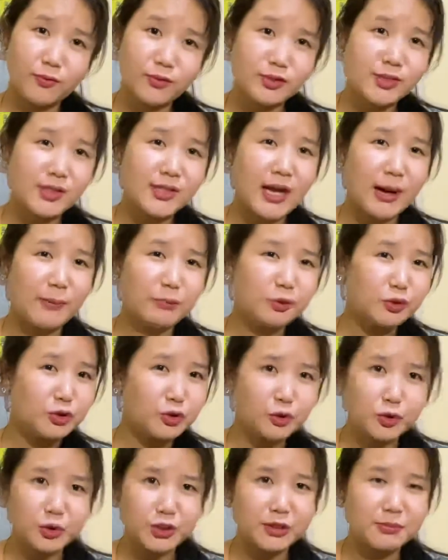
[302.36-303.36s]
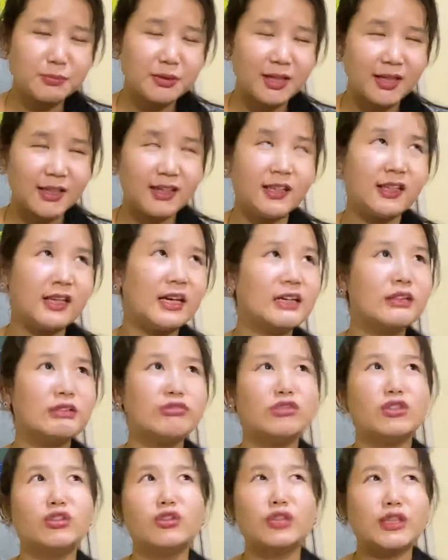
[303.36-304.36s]
उससे आपको जो खुशी मिलेगी ना
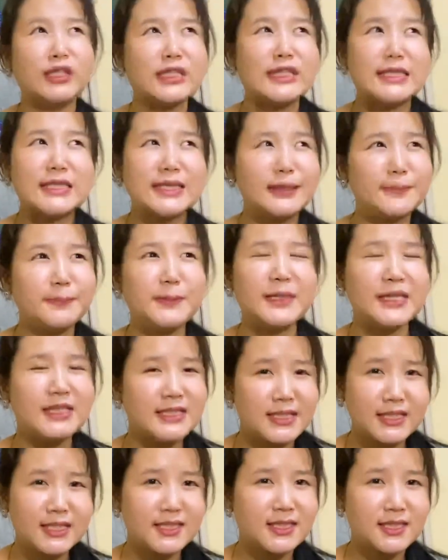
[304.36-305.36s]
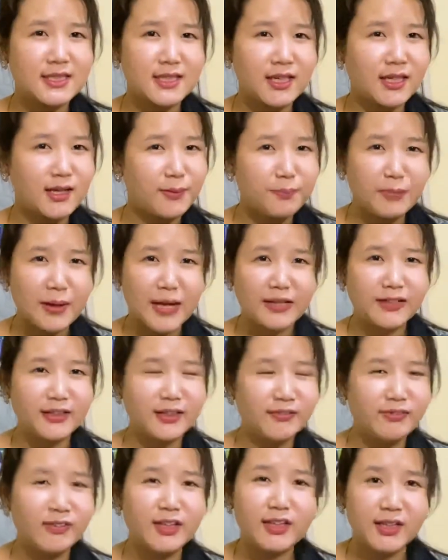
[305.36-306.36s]
वो किसी भी चीज से
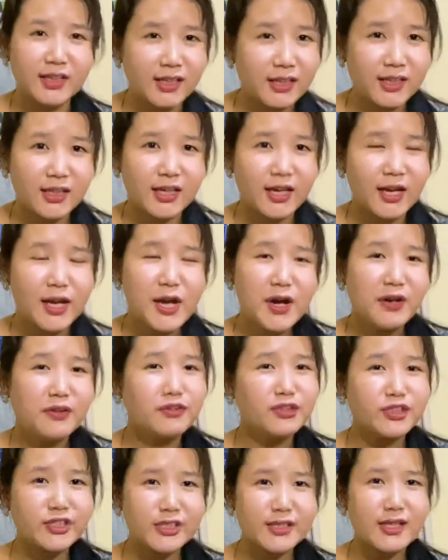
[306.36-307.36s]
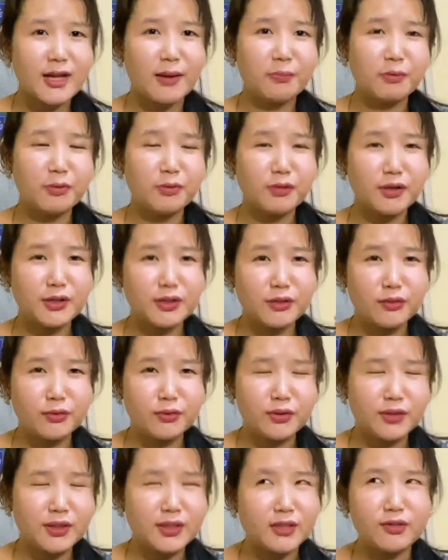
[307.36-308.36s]
कंपैरेटिवली नहीं है वो चीज आपको
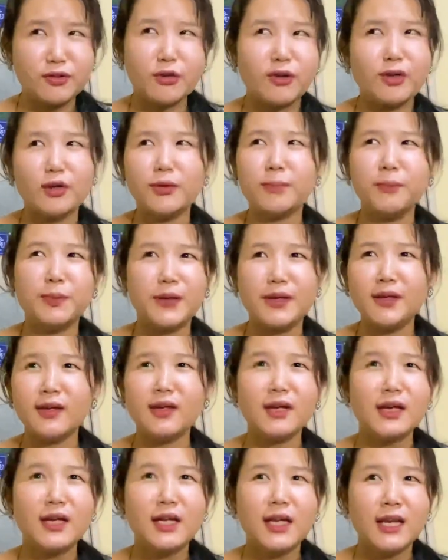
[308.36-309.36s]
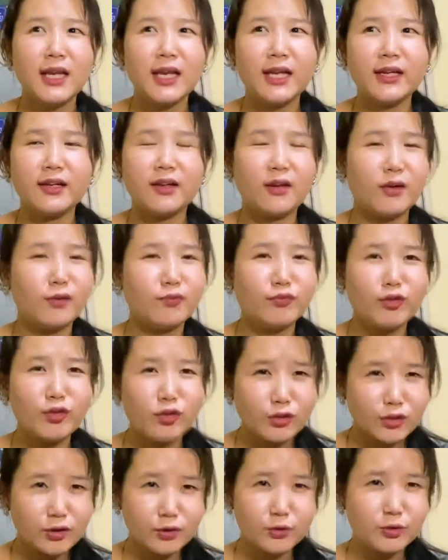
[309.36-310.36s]
कोई भी लाइक like,
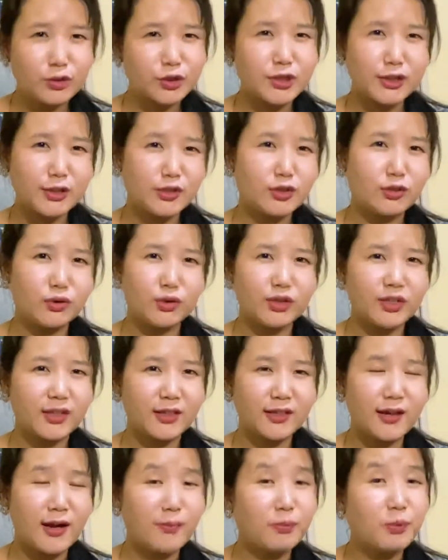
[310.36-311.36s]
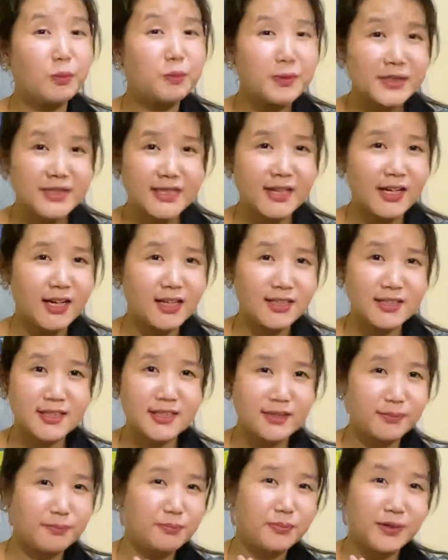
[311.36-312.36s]
वो खुशी जो होती है ना आपको पिज्जा खाने
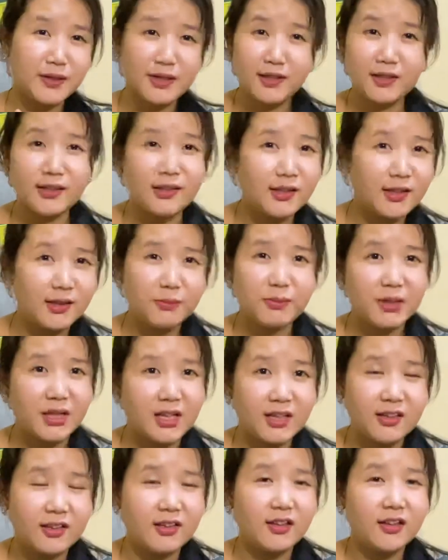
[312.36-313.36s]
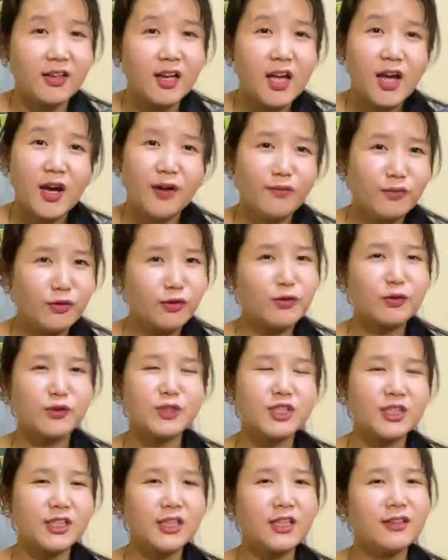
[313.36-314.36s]
से भी नहीं मिलेगी वो
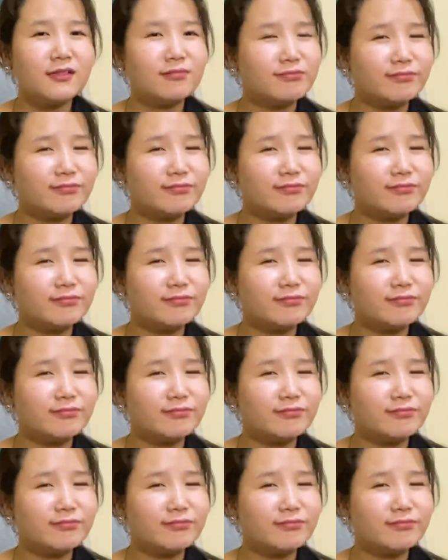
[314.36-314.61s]
खुशी